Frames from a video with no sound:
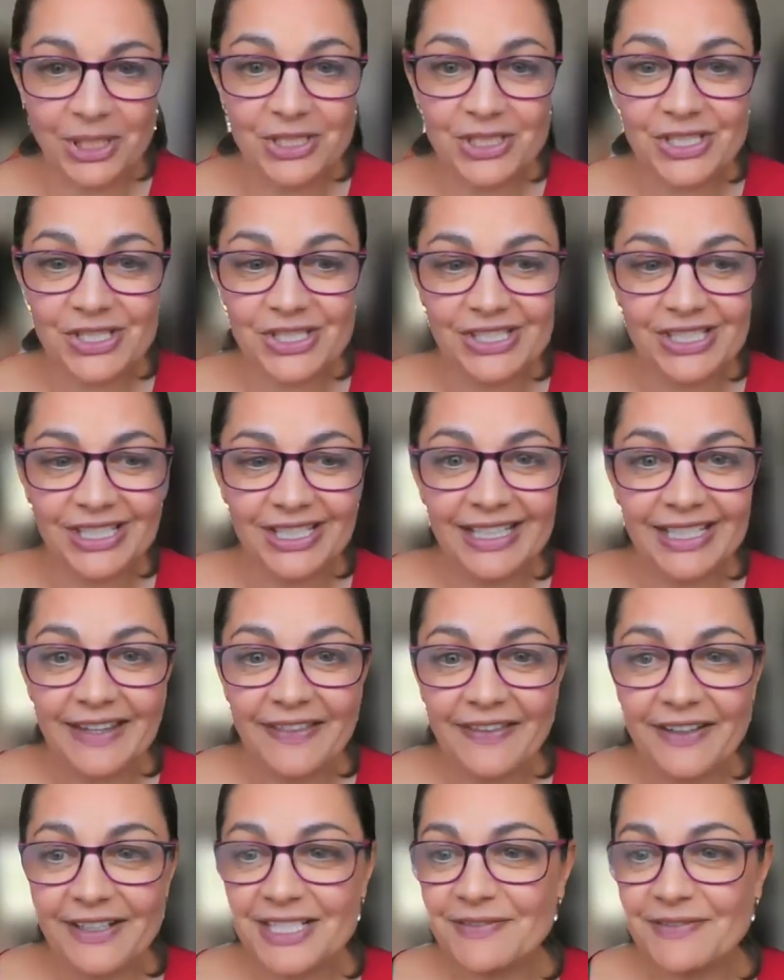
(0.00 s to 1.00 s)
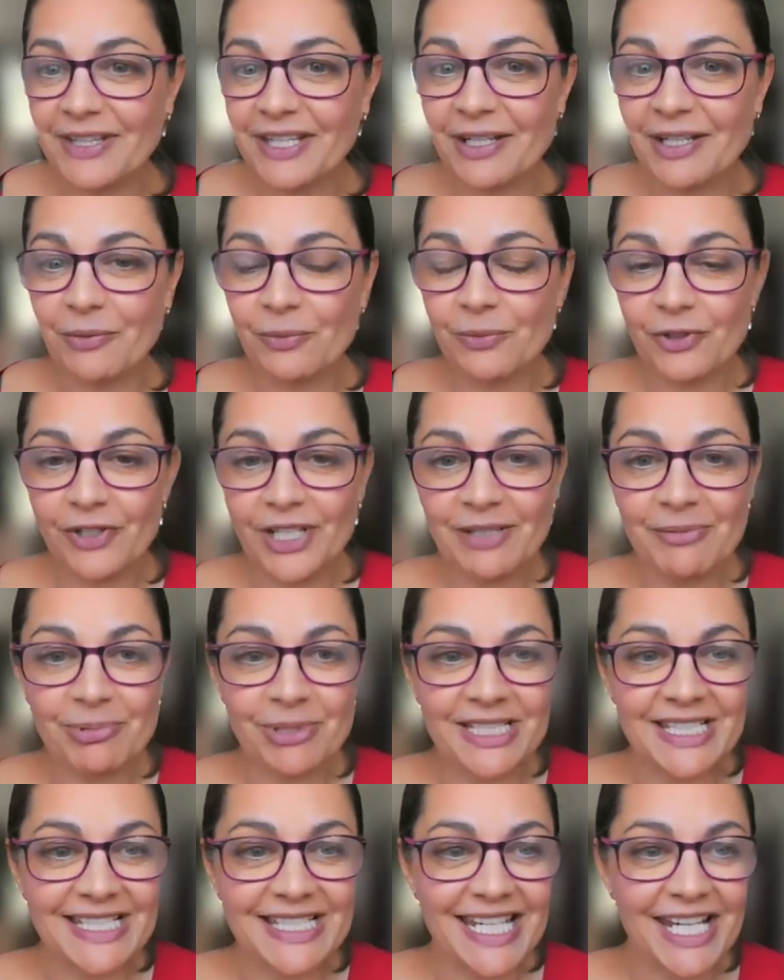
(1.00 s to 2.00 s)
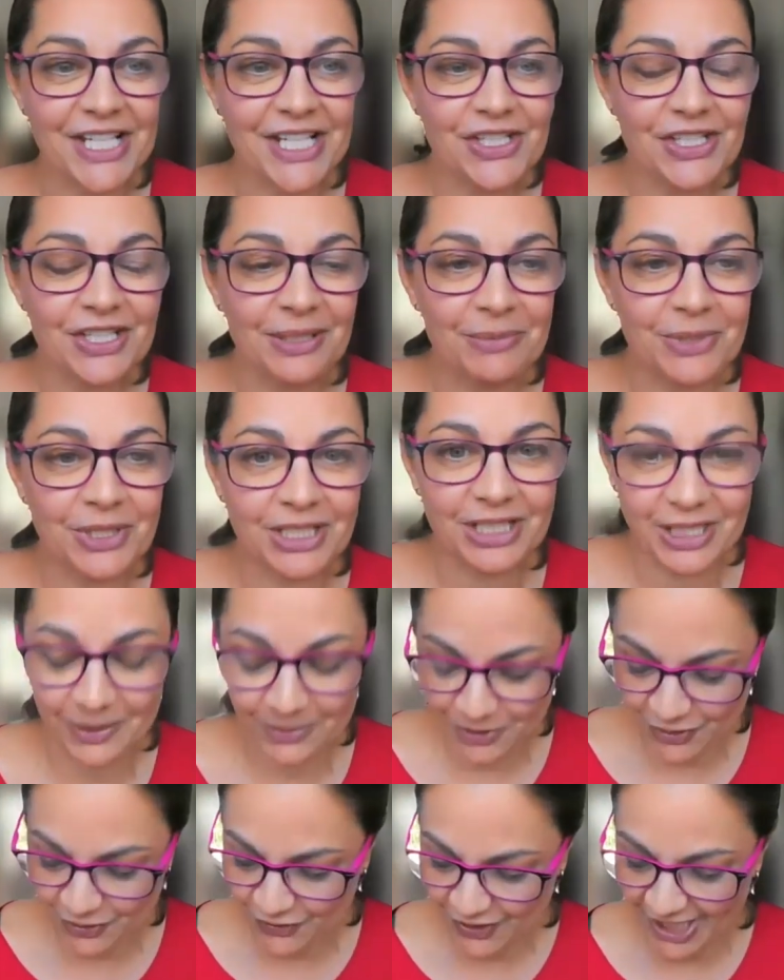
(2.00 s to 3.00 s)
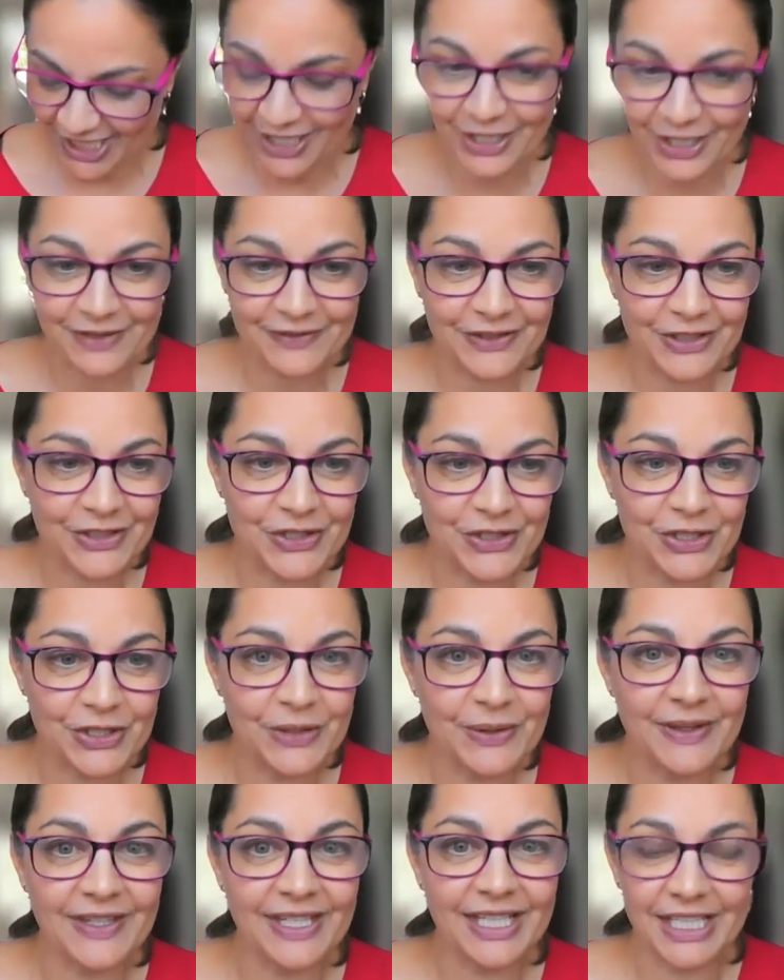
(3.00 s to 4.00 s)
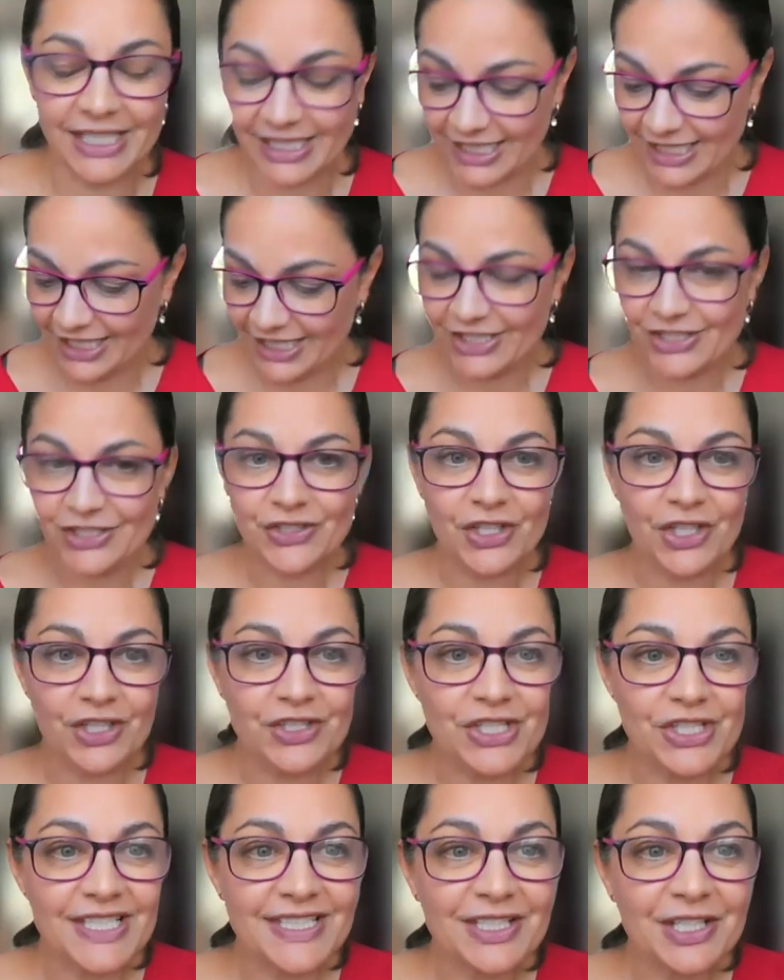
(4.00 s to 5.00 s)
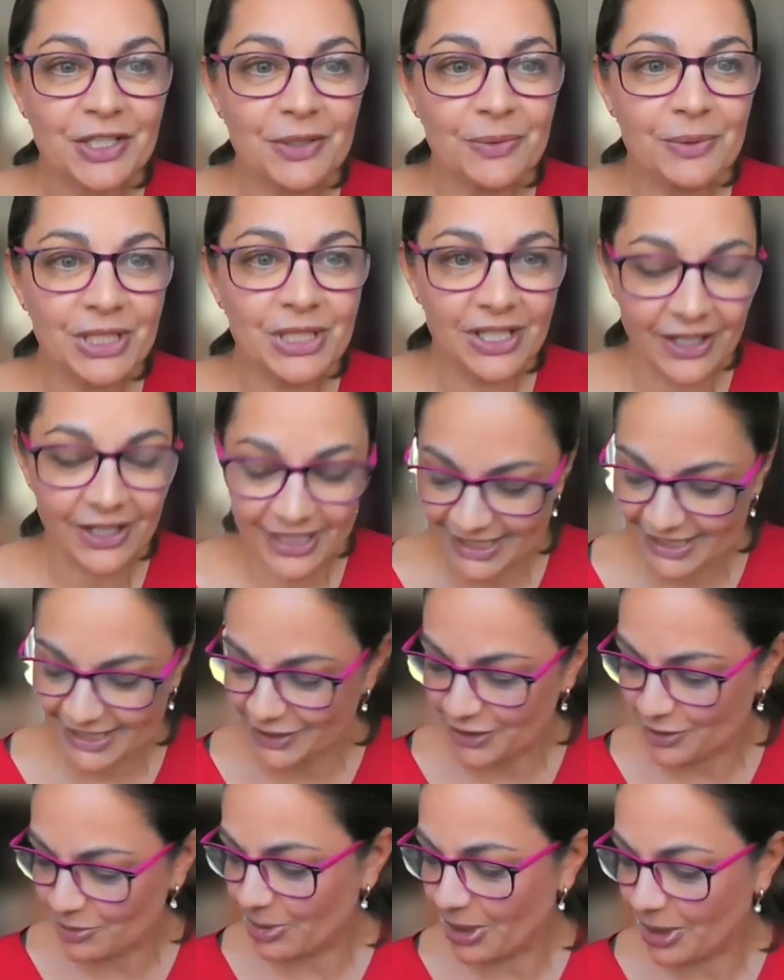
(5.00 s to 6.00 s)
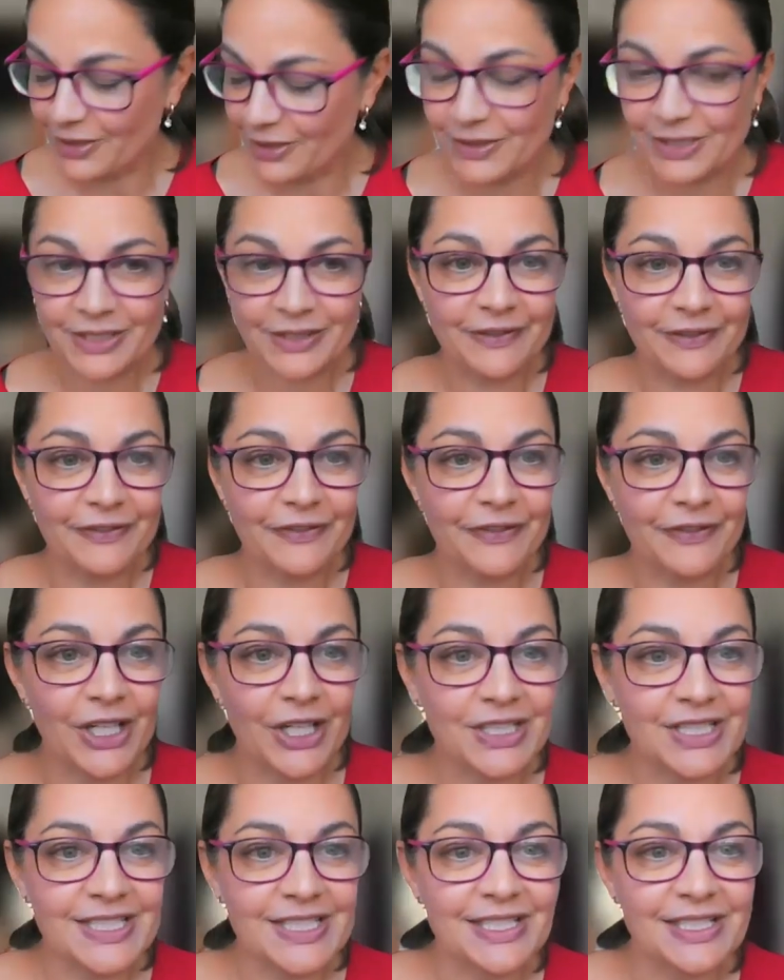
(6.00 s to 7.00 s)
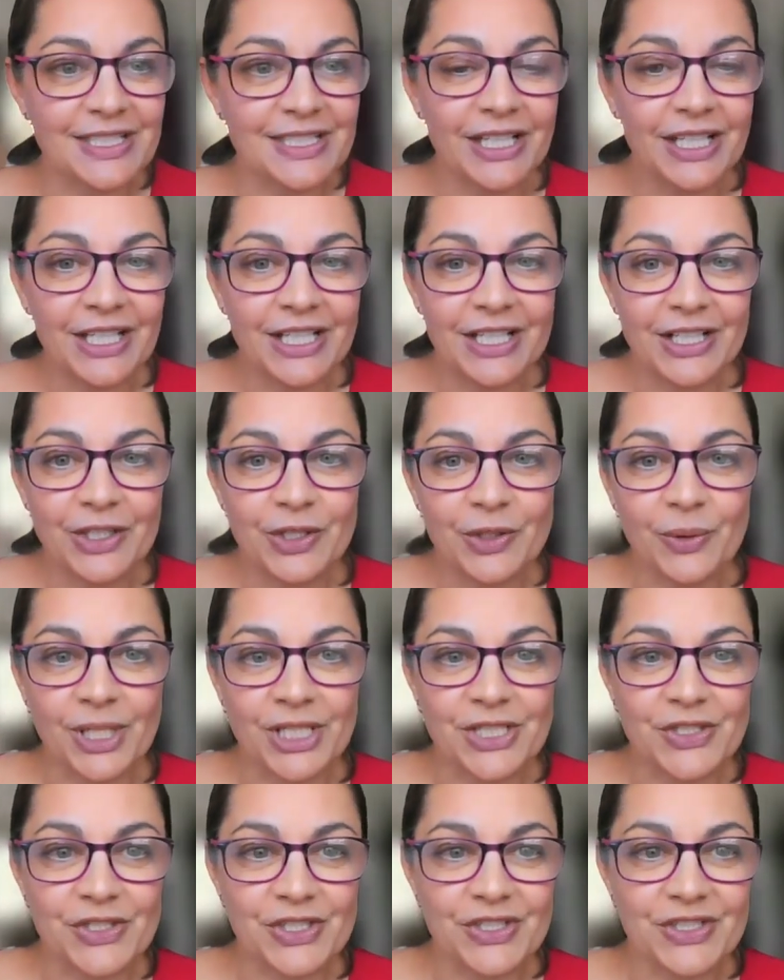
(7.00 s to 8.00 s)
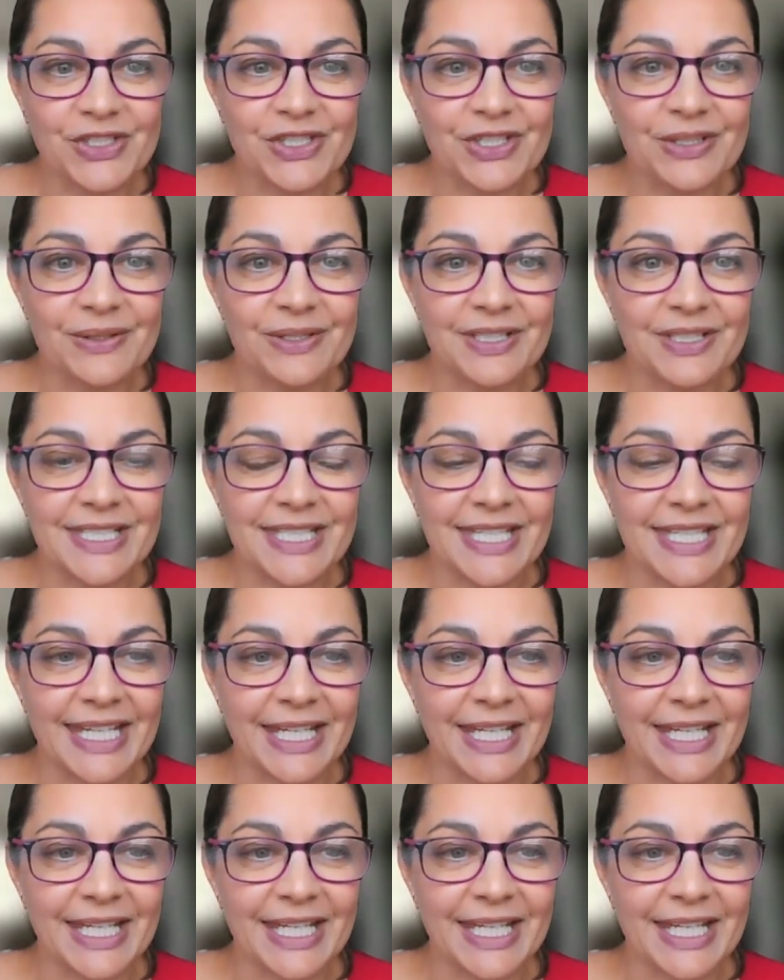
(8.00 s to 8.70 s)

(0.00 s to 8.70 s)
de partager votre écran. Merci beaucoup pour cette formidable présentation. Je vais maintenant donner la parole au juge qui veut poser la première